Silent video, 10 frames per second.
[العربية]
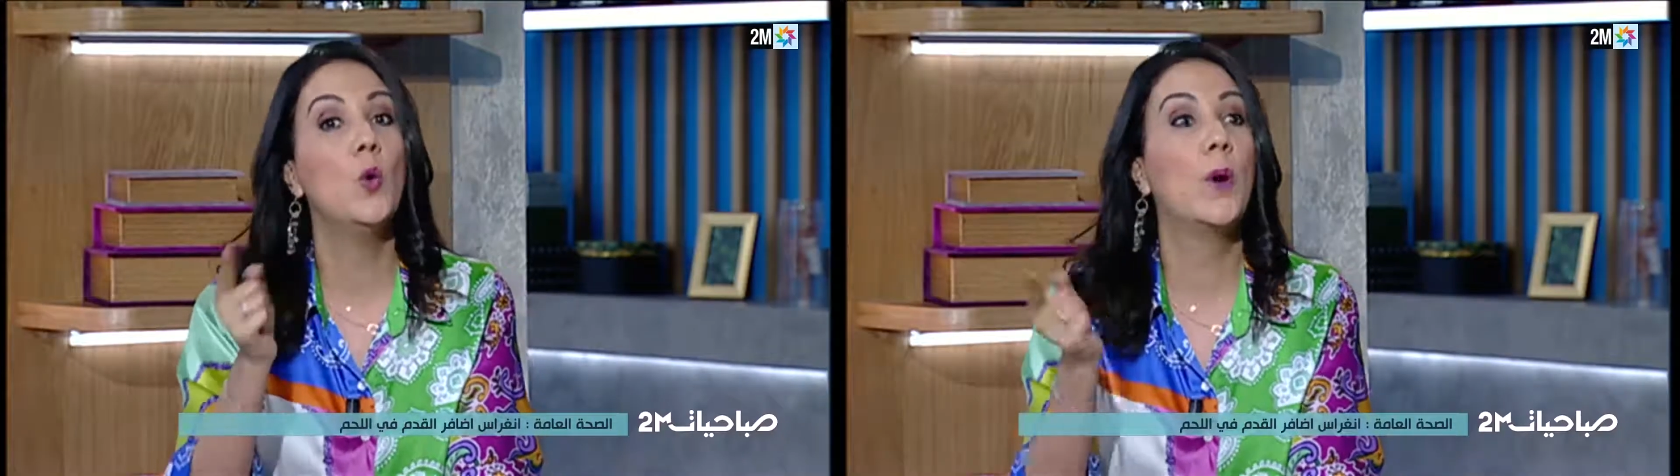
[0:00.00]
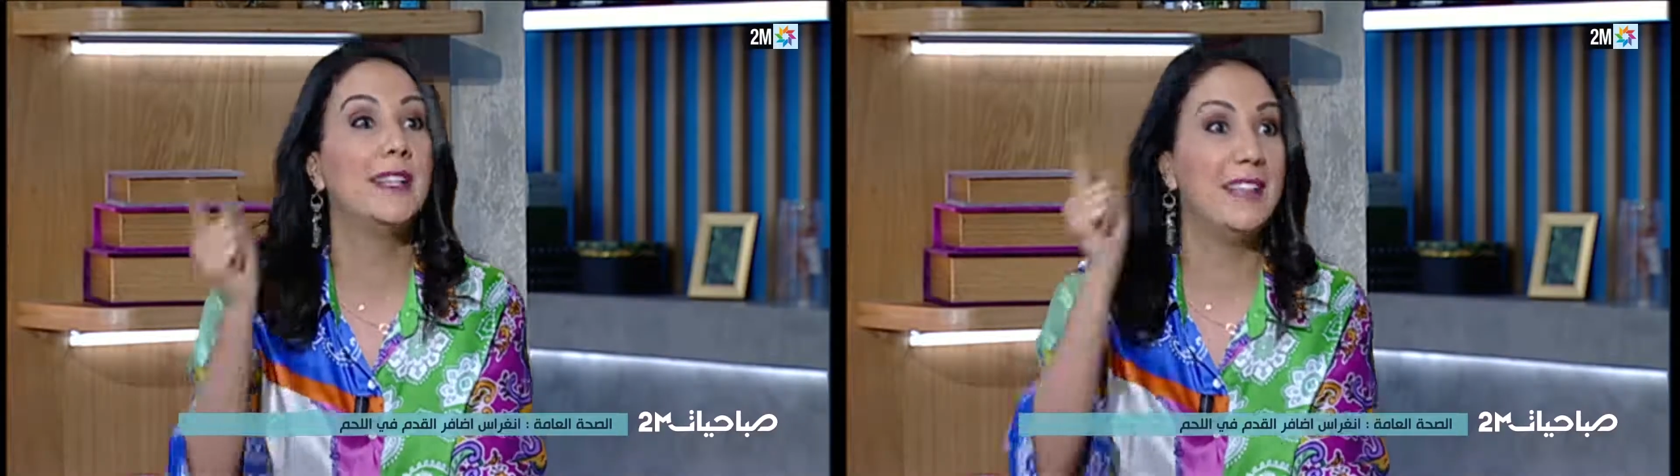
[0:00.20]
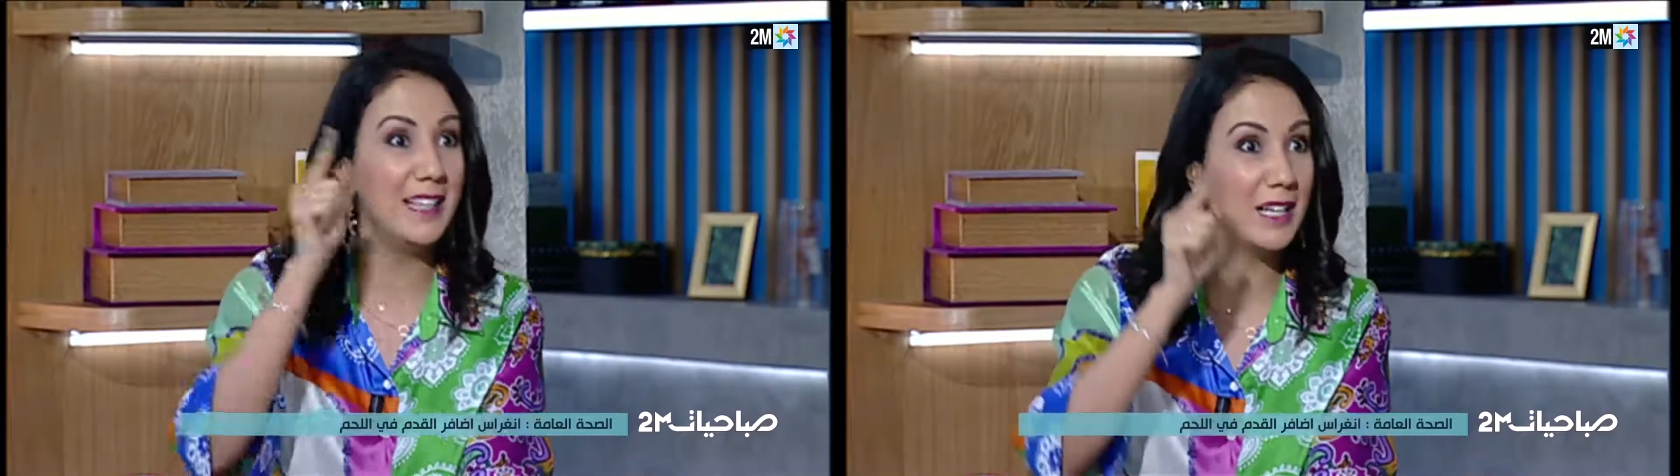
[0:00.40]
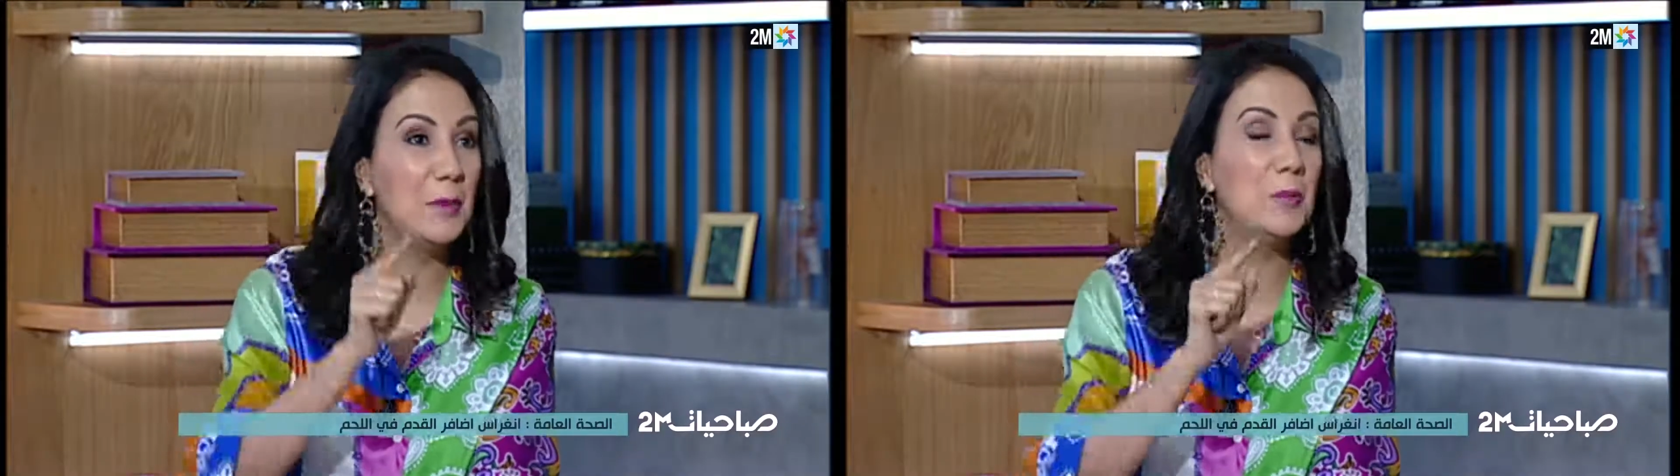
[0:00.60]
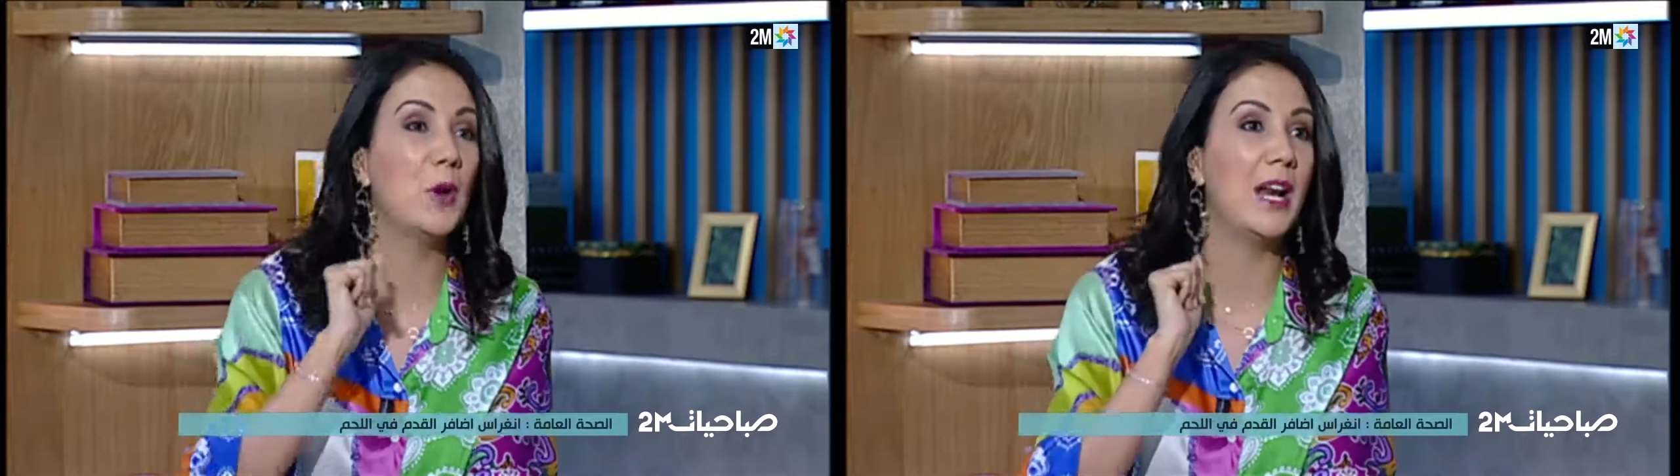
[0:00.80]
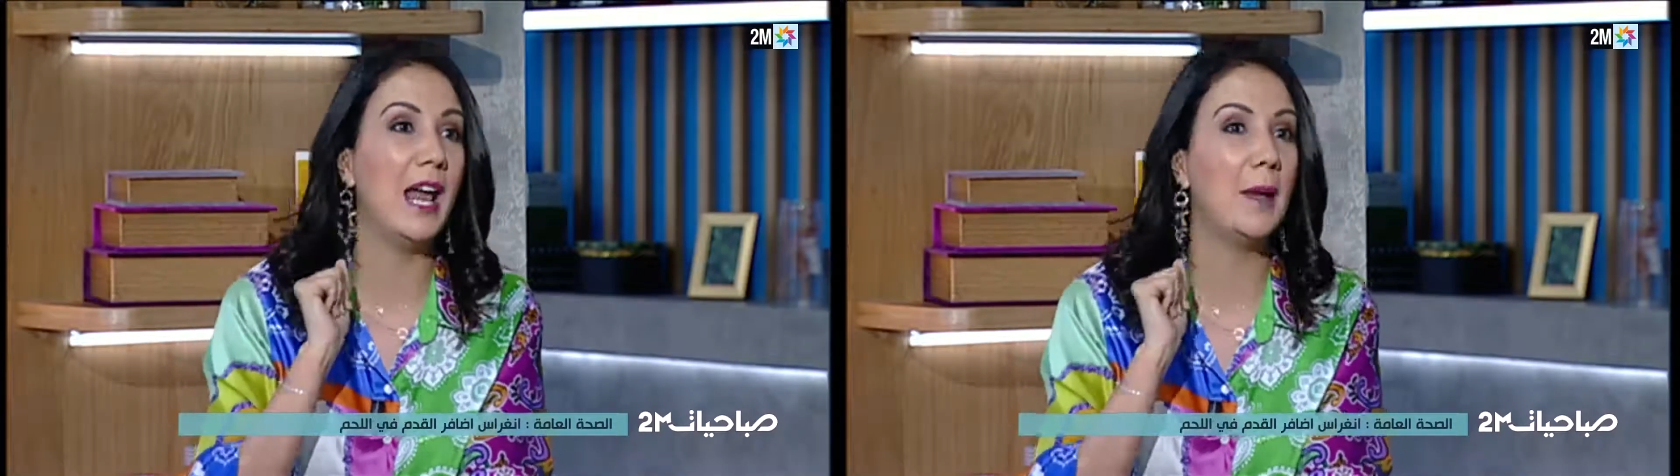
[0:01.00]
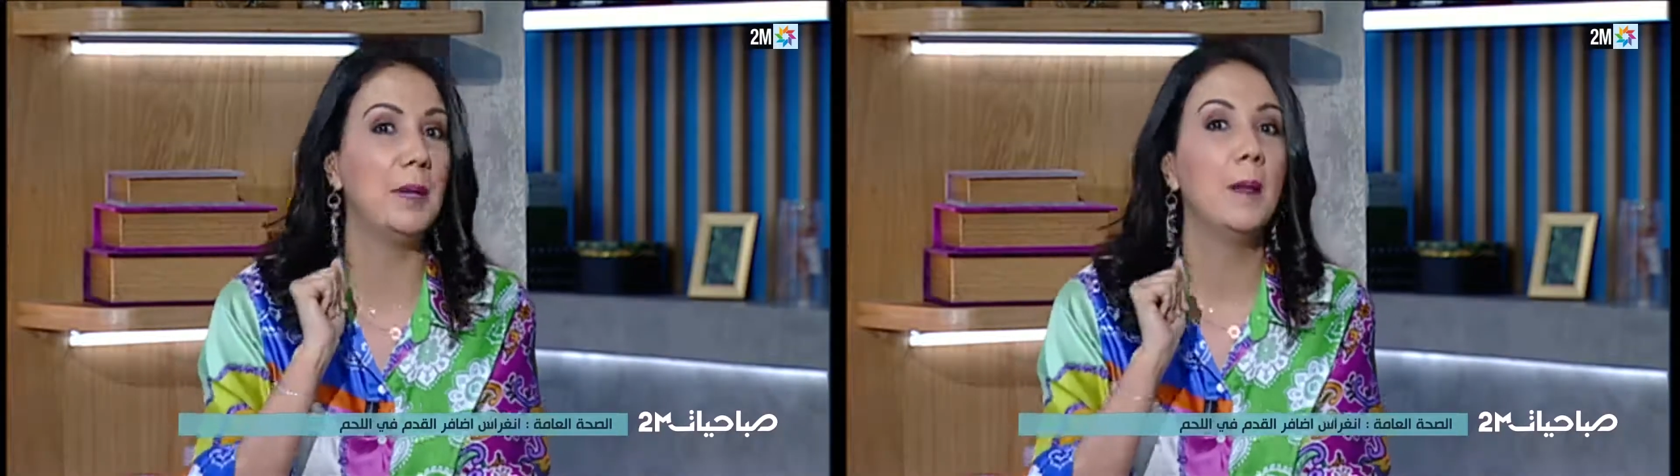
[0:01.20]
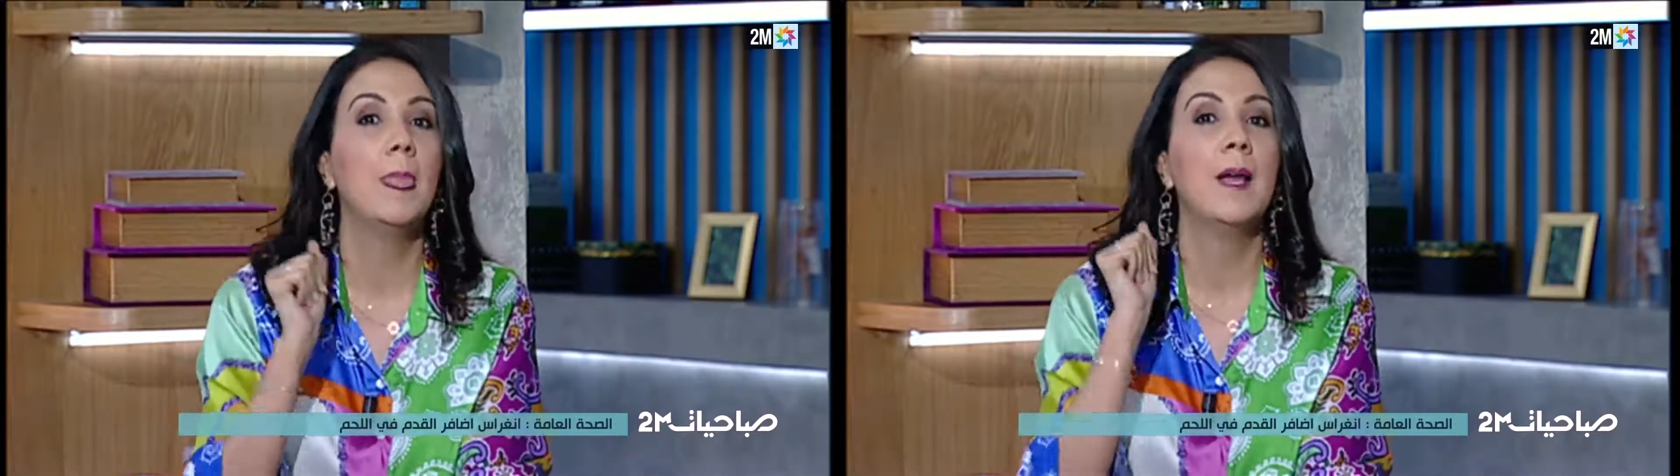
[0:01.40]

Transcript: وكذلك من مورا الحمل